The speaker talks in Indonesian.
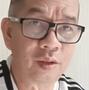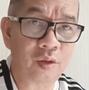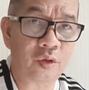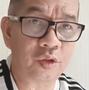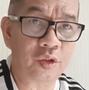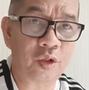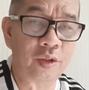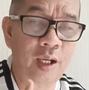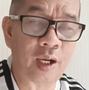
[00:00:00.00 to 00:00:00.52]

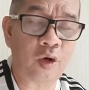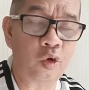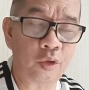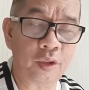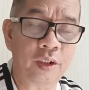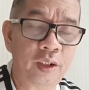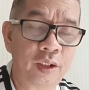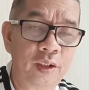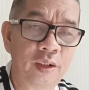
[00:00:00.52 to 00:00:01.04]
Odion Halo
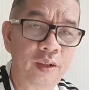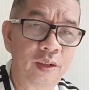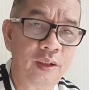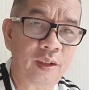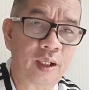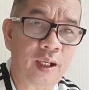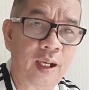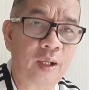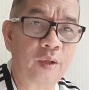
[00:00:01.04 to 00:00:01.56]
ini
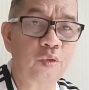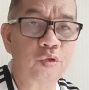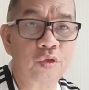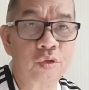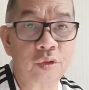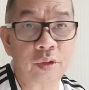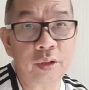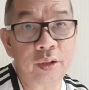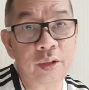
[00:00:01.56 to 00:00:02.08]

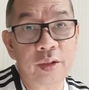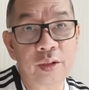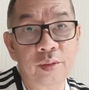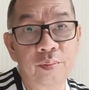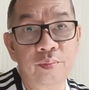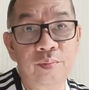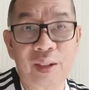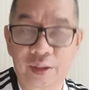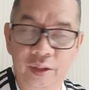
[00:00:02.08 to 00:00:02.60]
harus
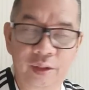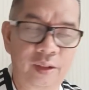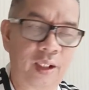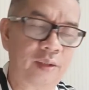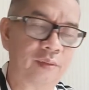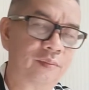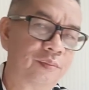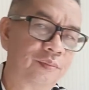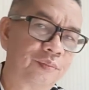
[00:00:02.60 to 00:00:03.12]
dimatikan.